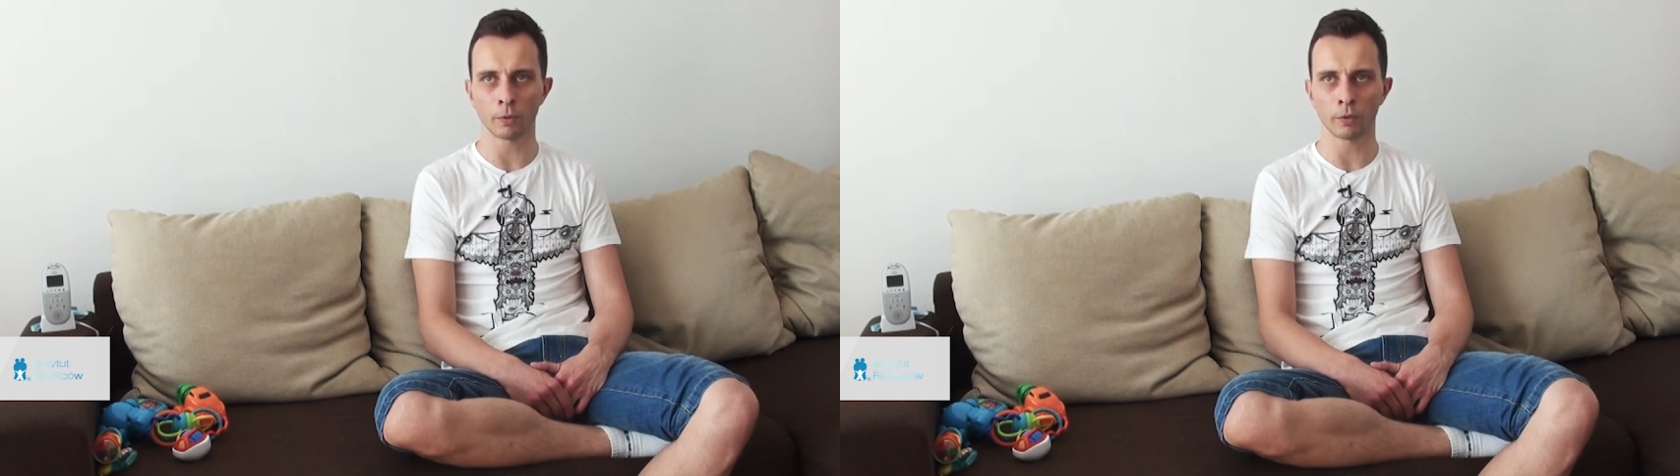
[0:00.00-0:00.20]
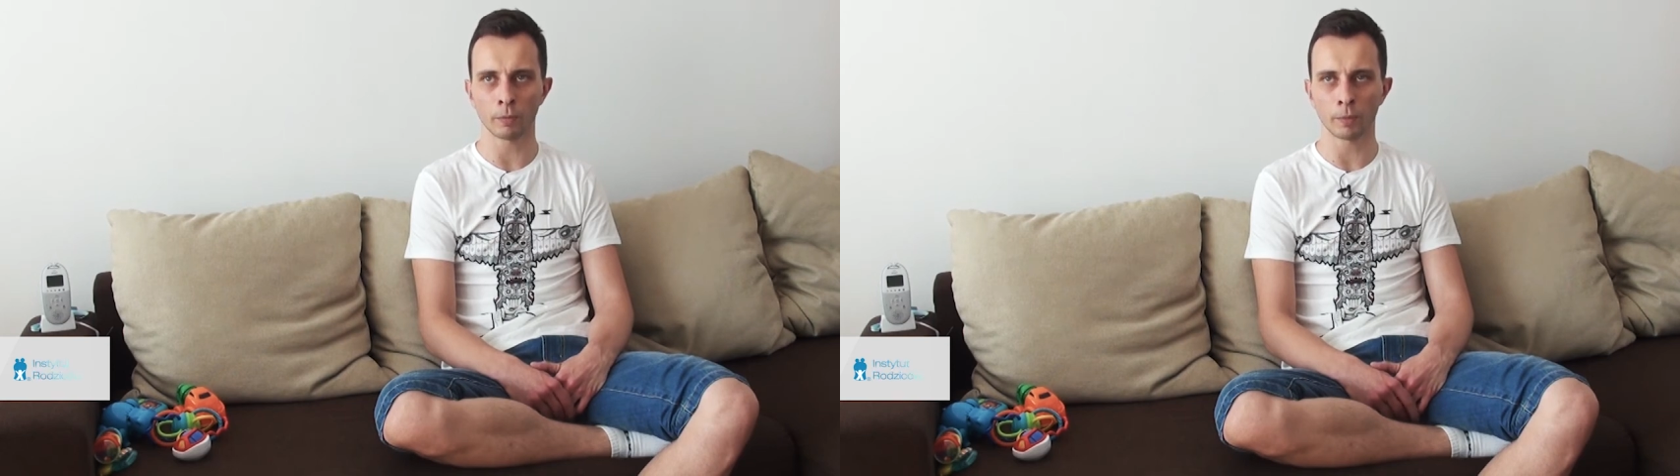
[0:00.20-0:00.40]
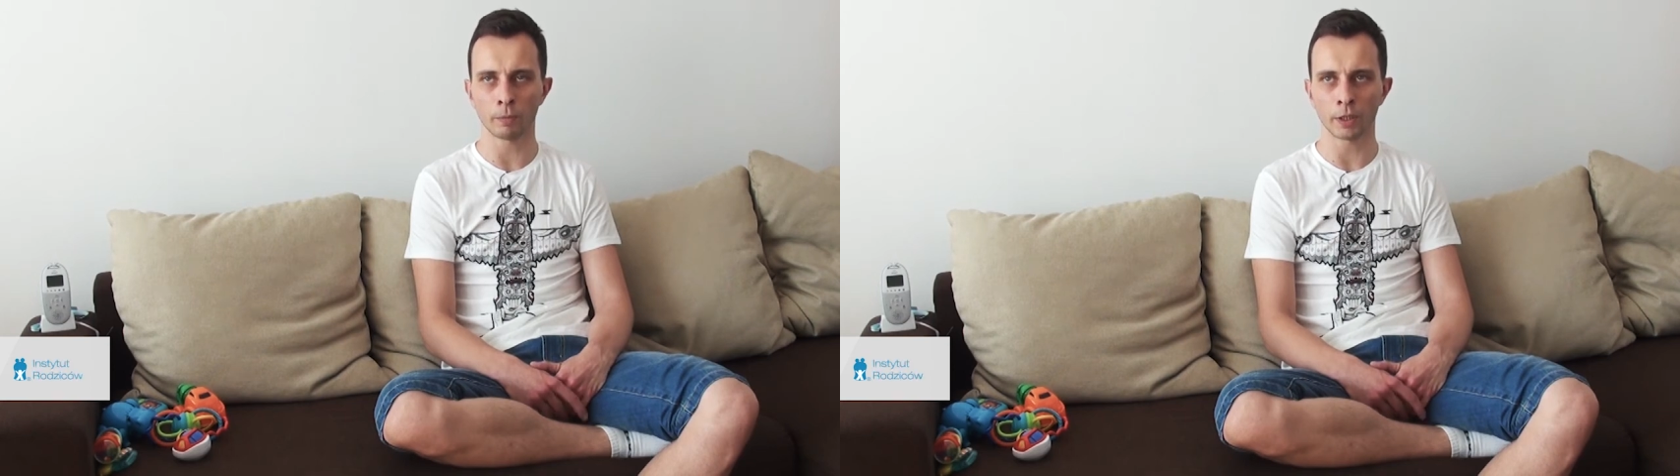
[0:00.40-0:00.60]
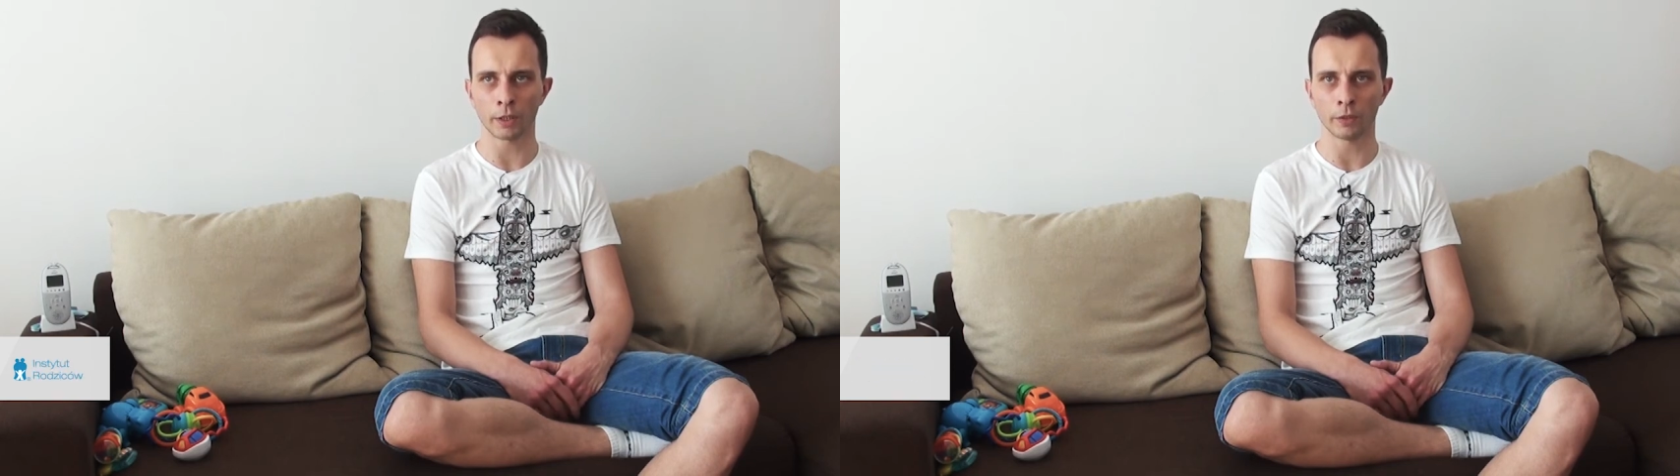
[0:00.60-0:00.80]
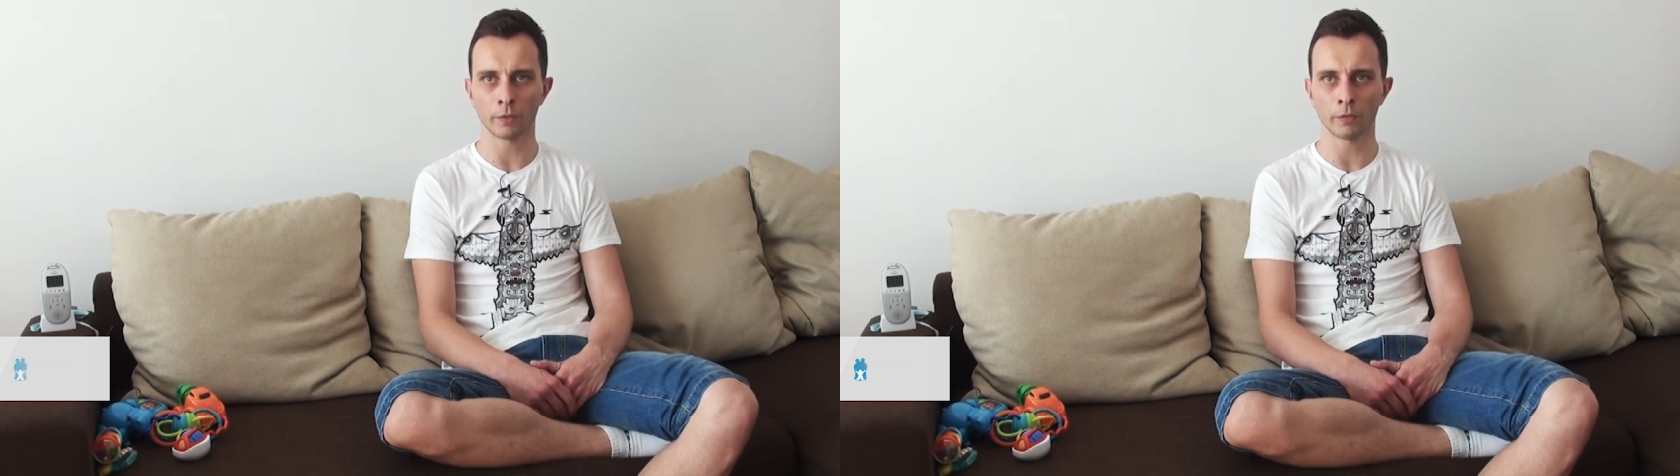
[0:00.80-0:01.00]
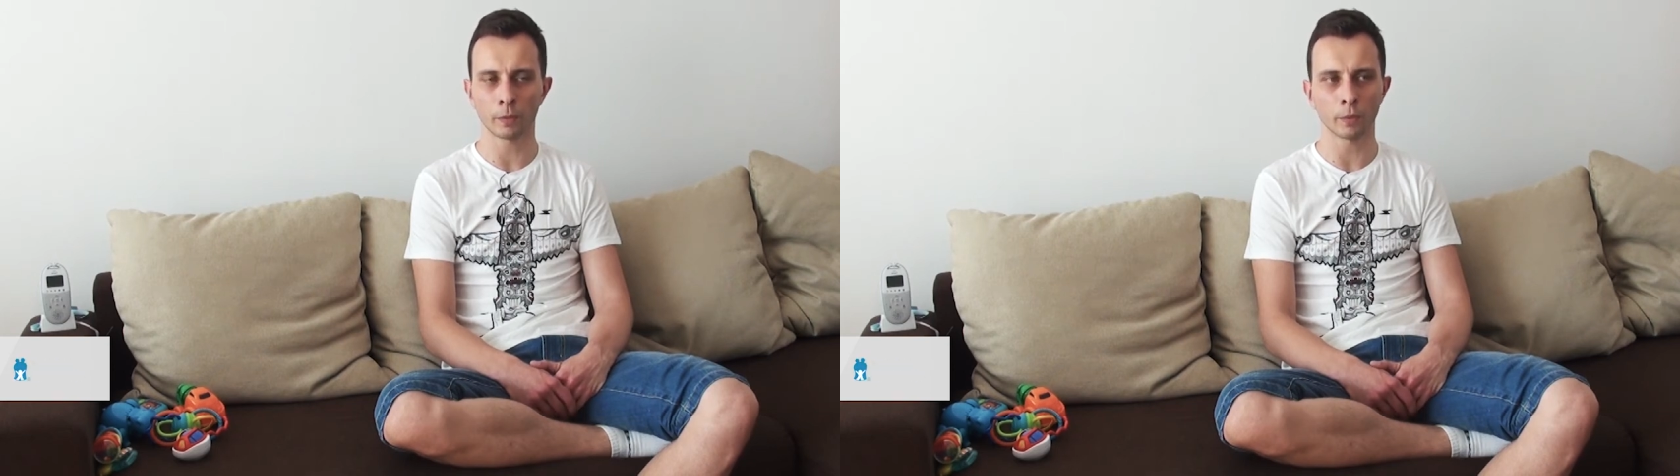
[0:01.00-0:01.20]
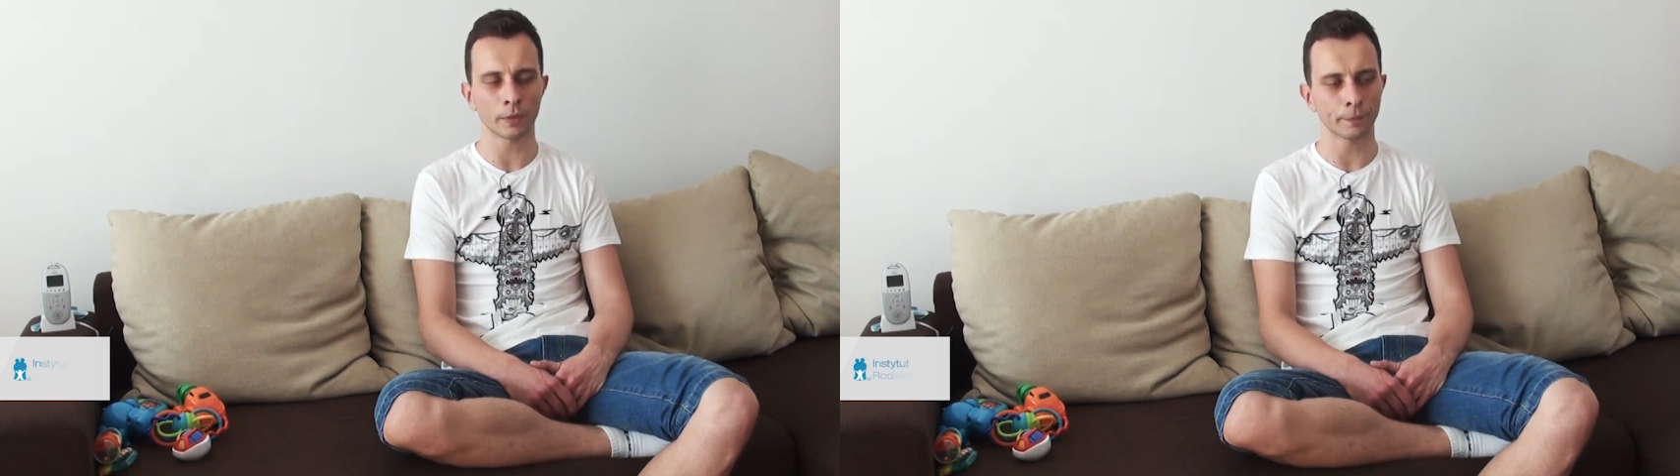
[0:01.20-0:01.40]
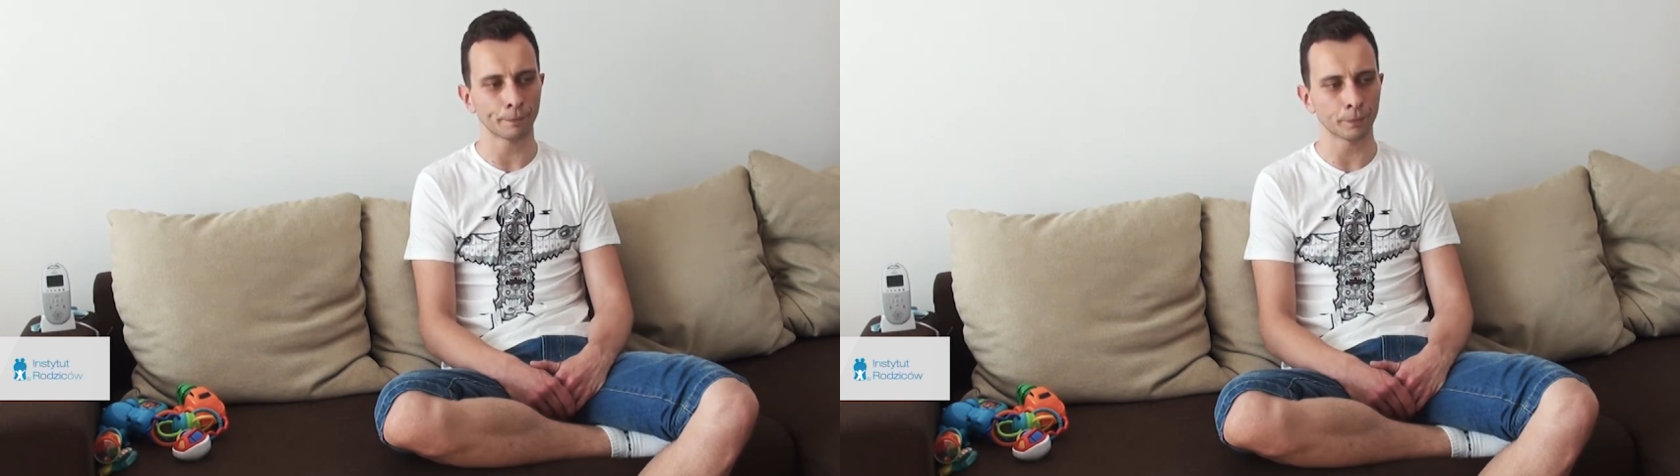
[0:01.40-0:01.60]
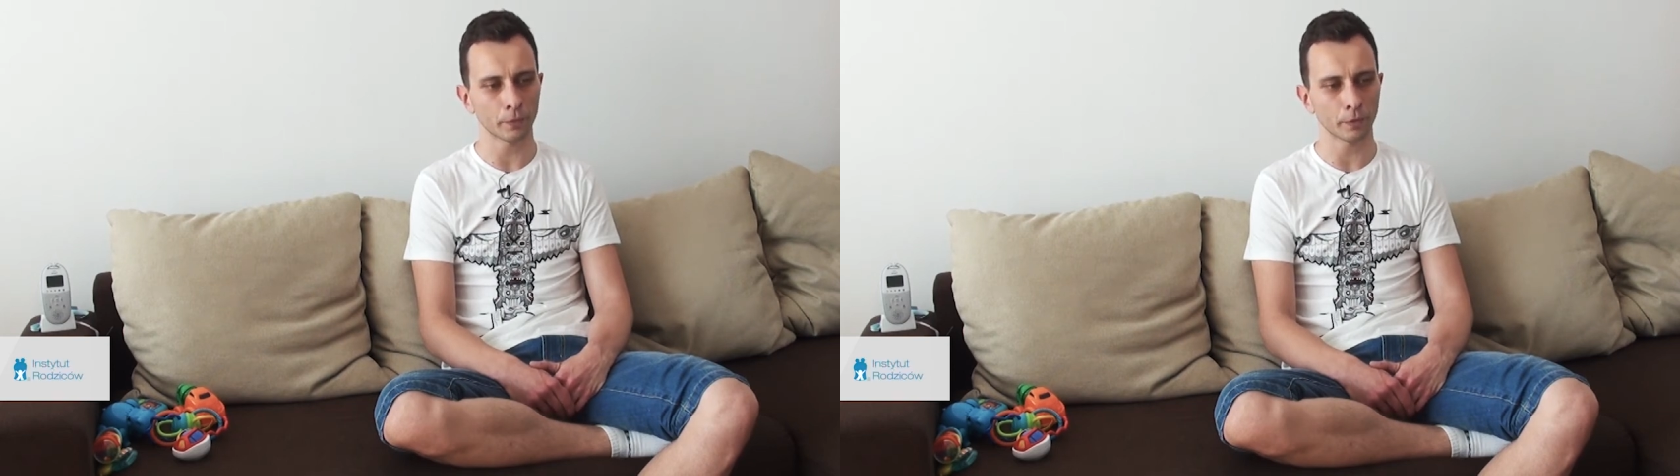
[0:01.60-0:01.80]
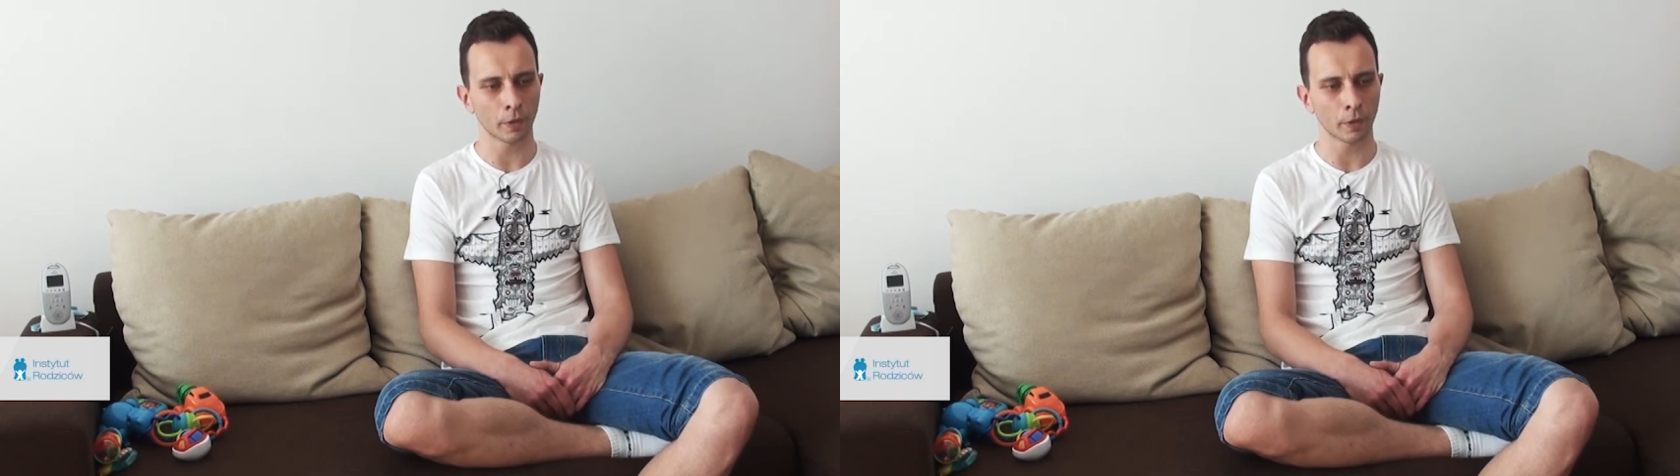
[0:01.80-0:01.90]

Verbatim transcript: bo, bo, bo takie zwykłe mm,